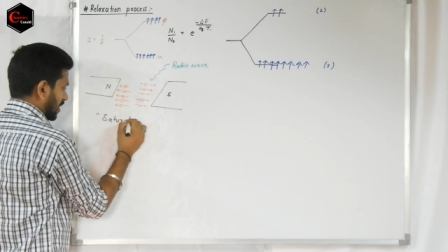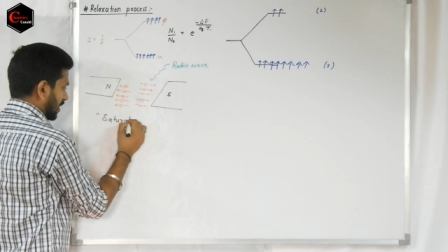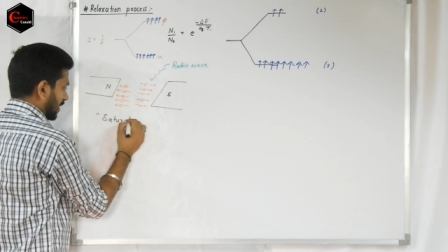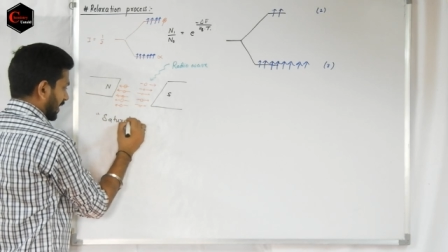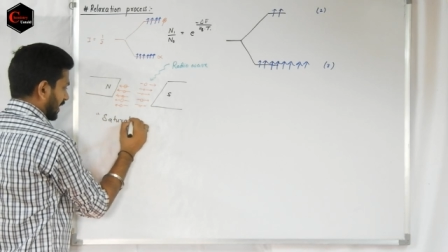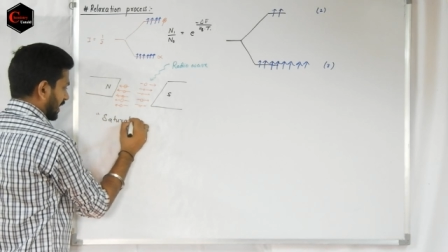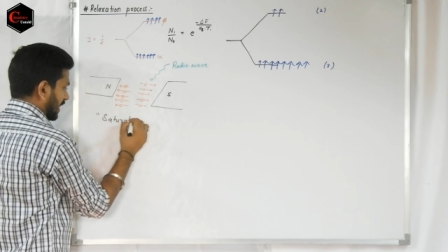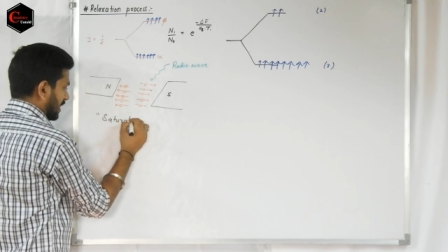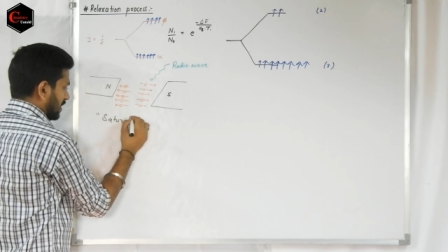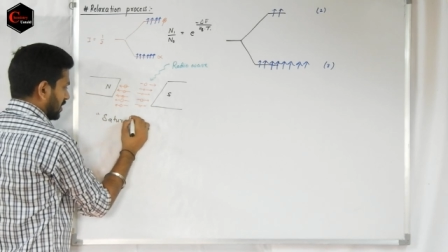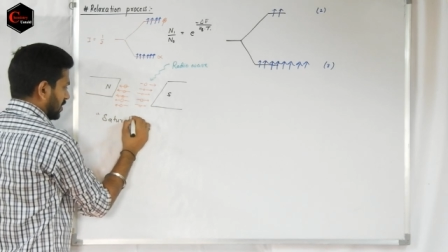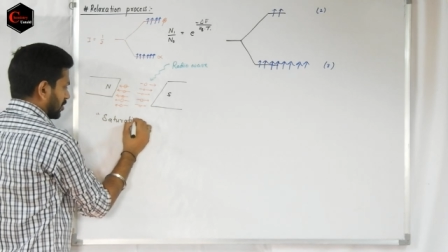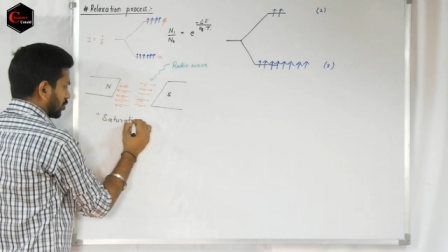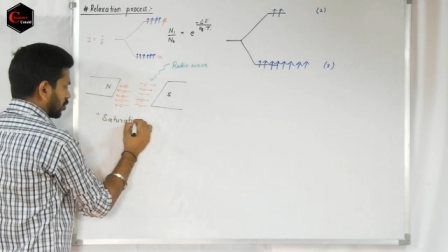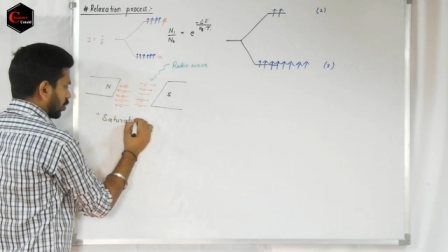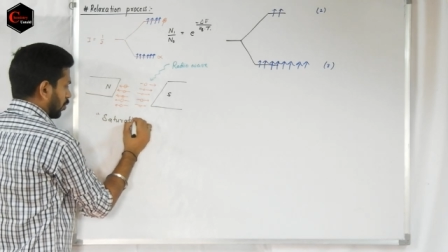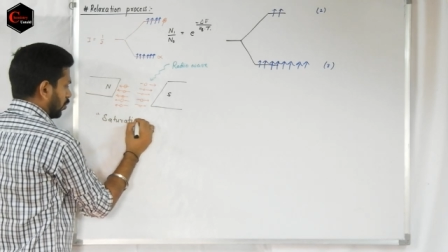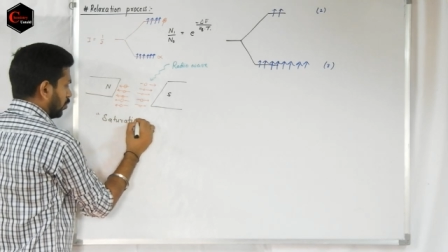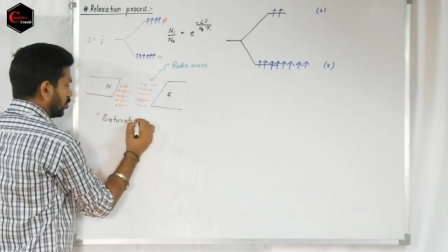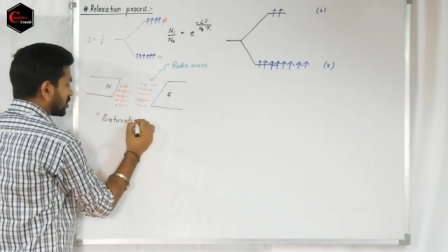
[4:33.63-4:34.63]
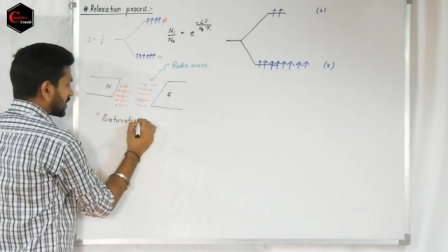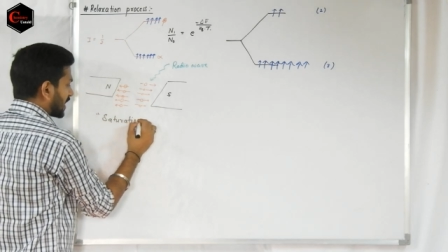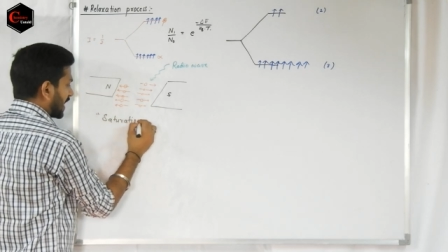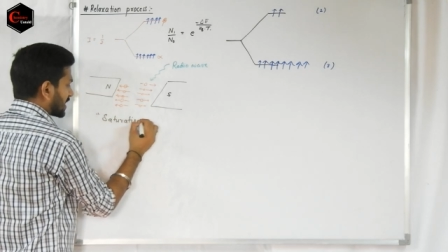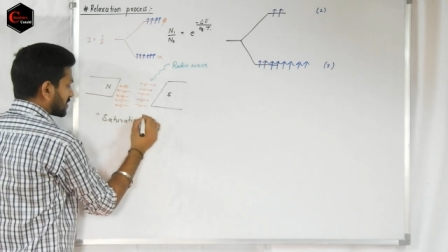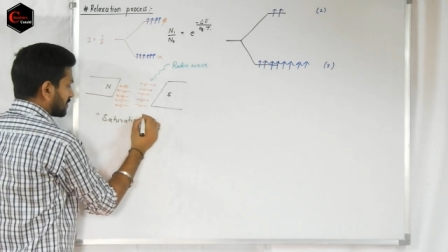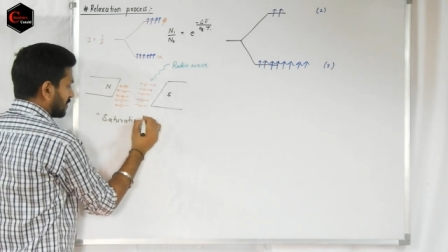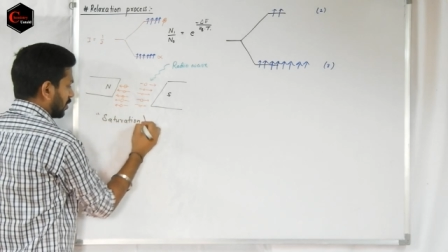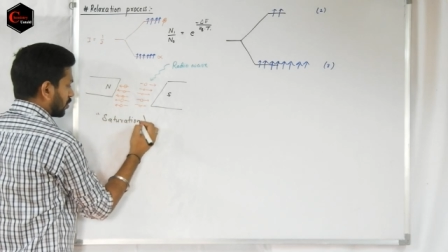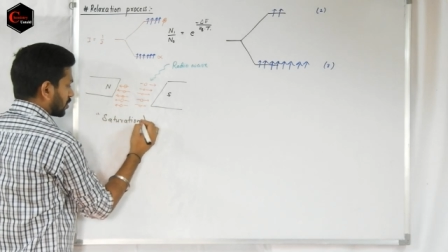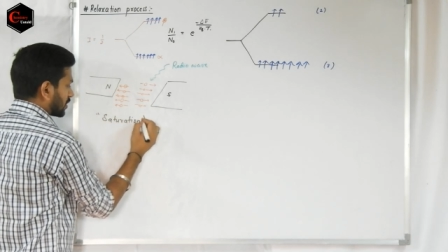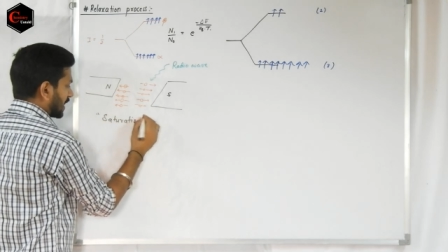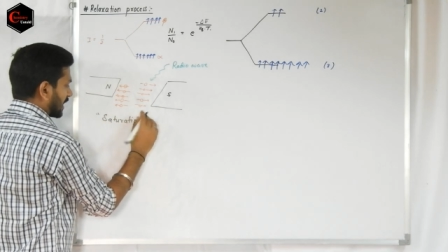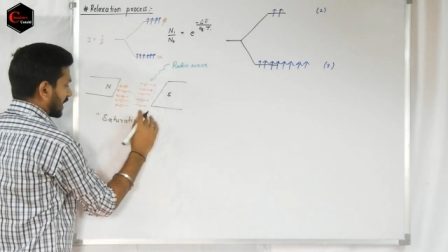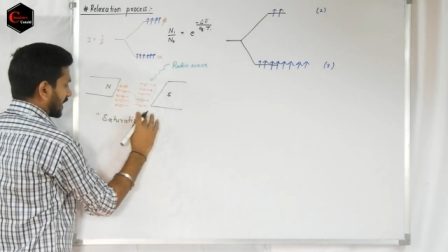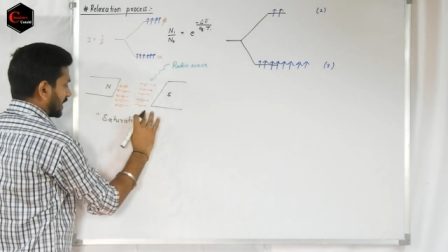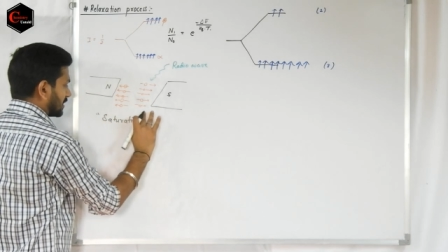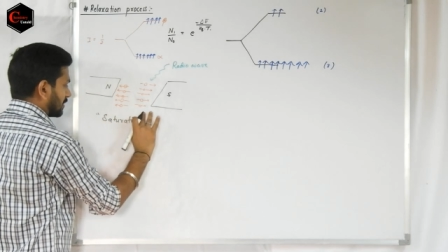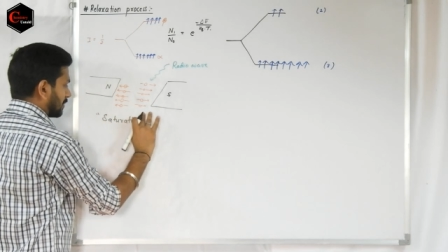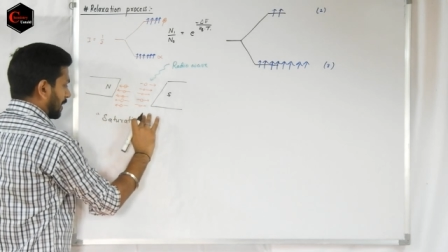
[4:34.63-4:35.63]
ठीक है तो उस केस में होता
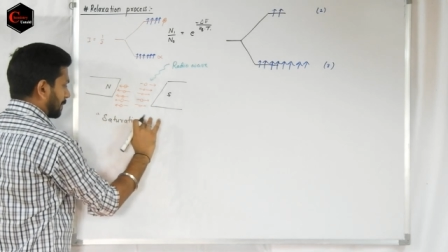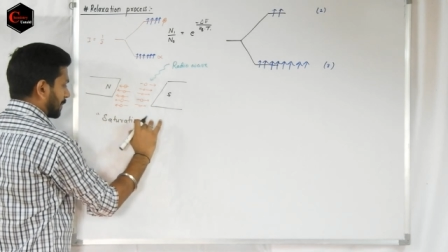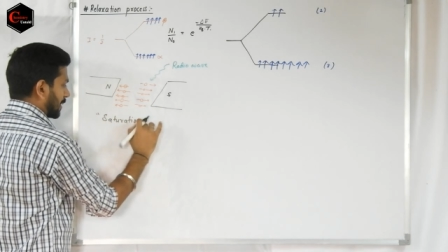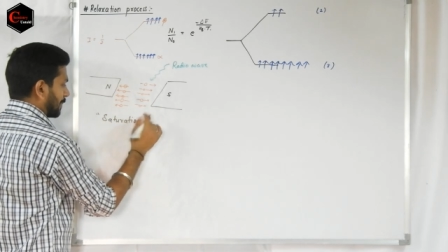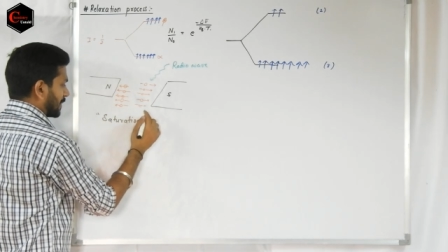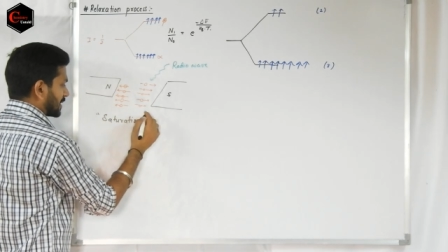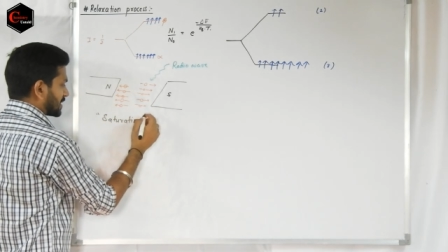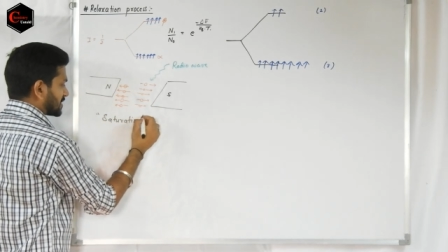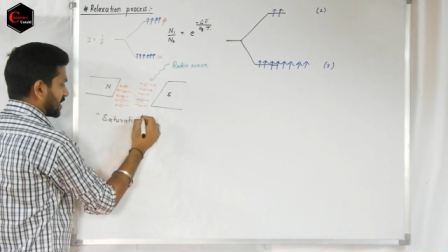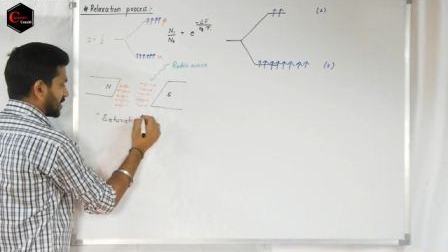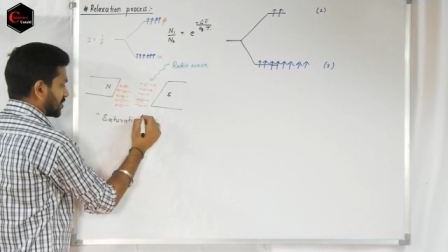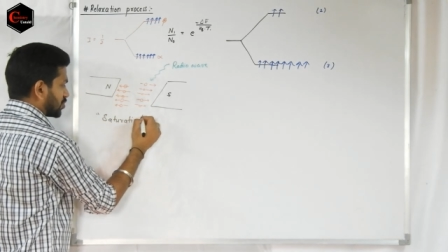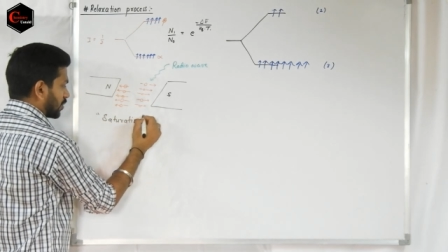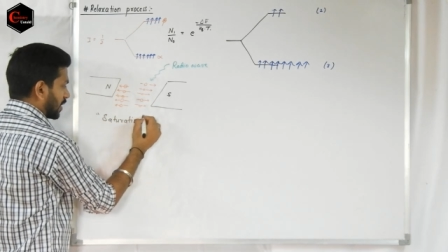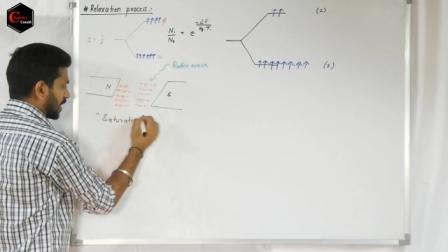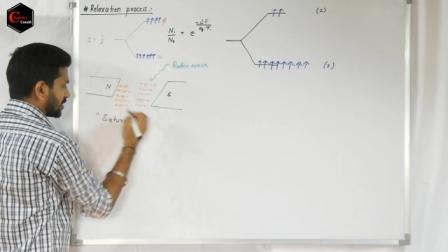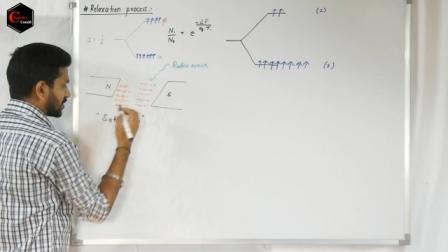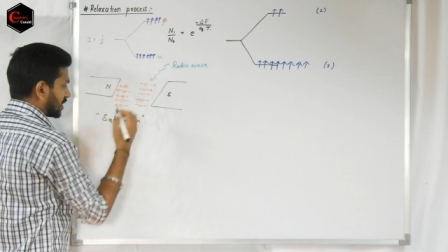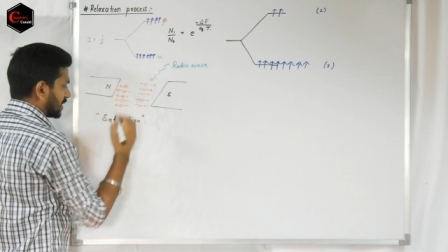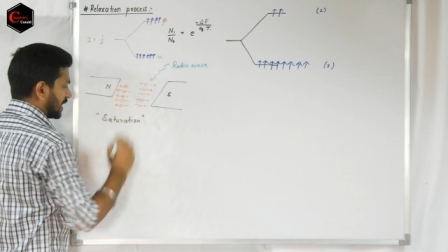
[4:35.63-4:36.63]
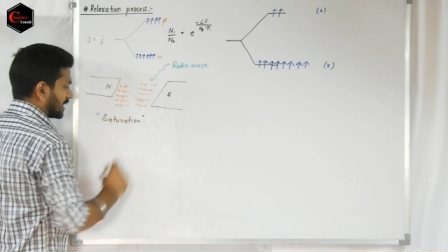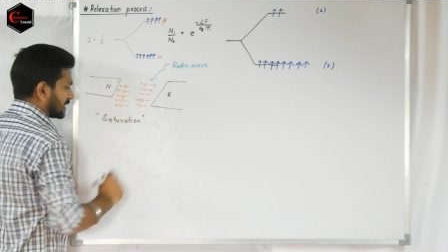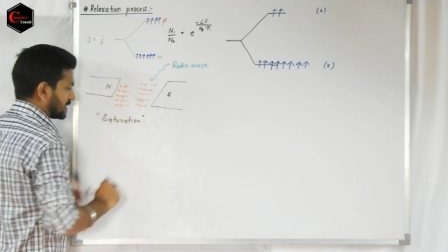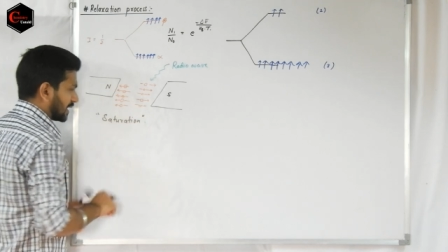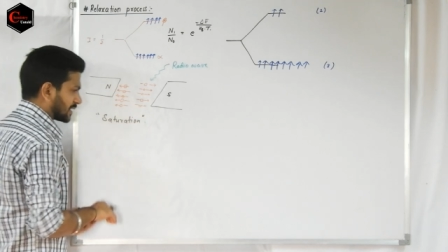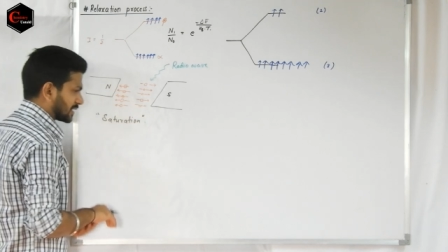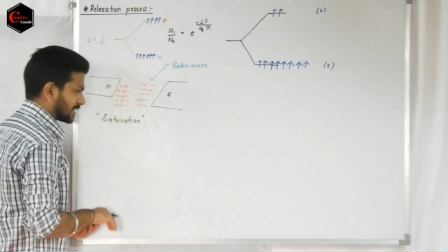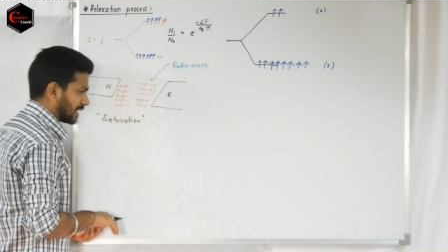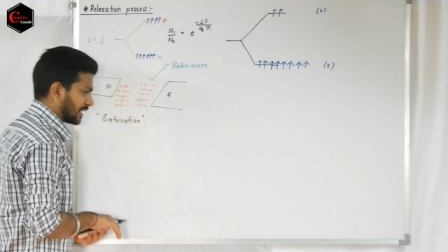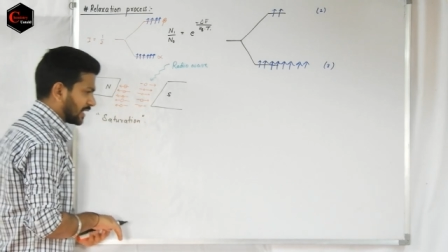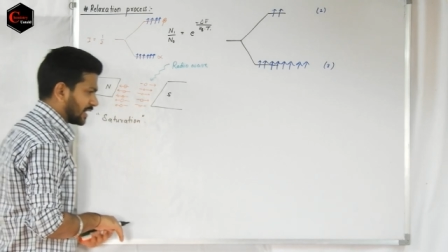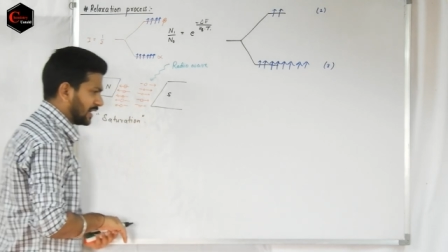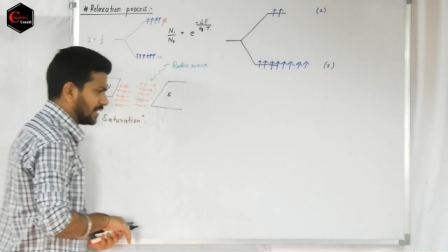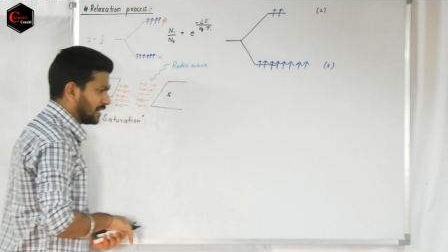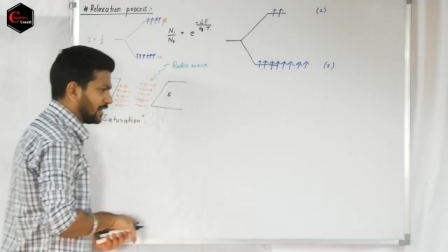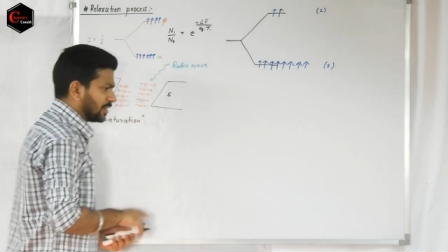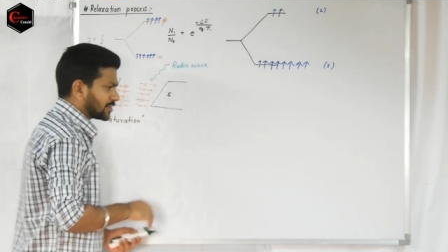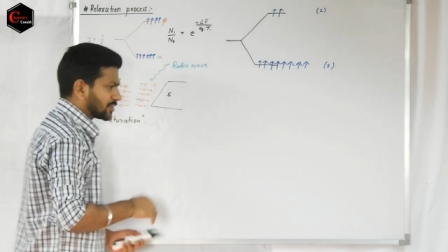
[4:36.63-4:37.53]
क्या जब आपके पास सेचुरेशन आ जाता है